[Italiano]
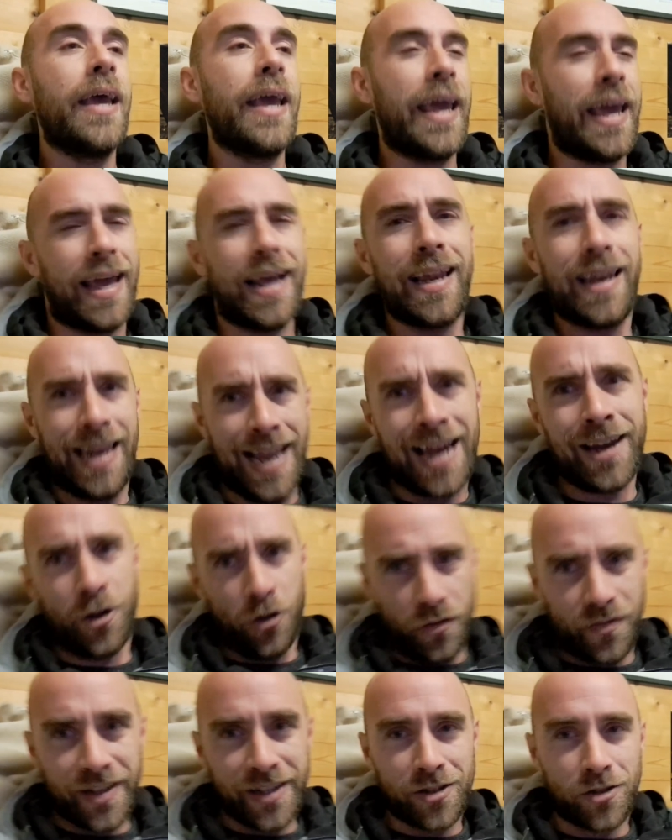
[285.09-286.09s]
e
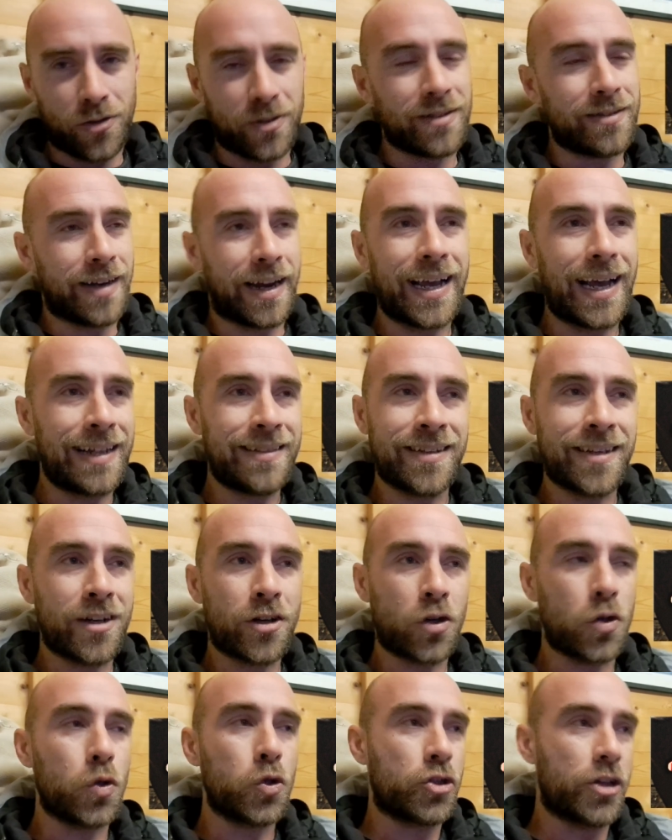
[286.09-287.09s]
l'hanno visto in tre gatti in
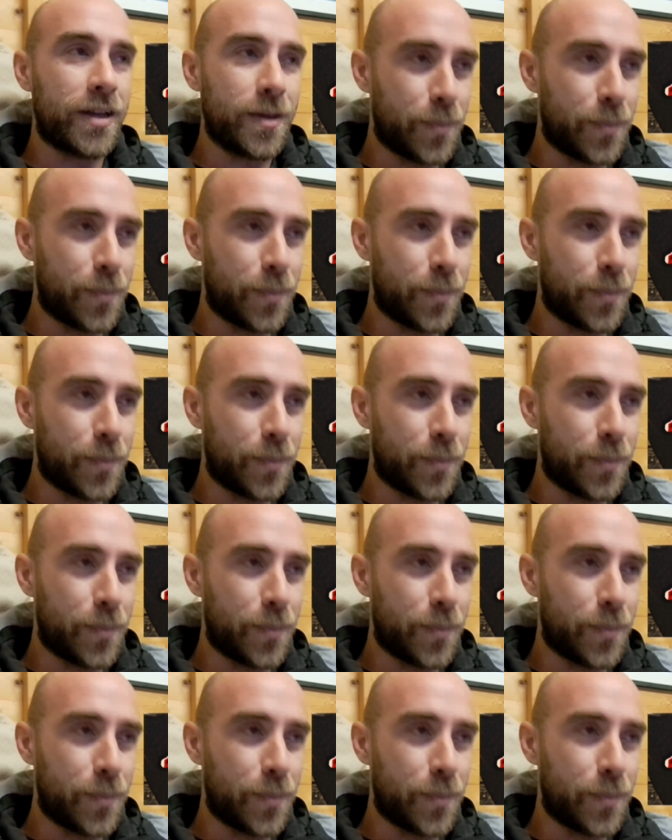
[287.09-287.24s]
croce.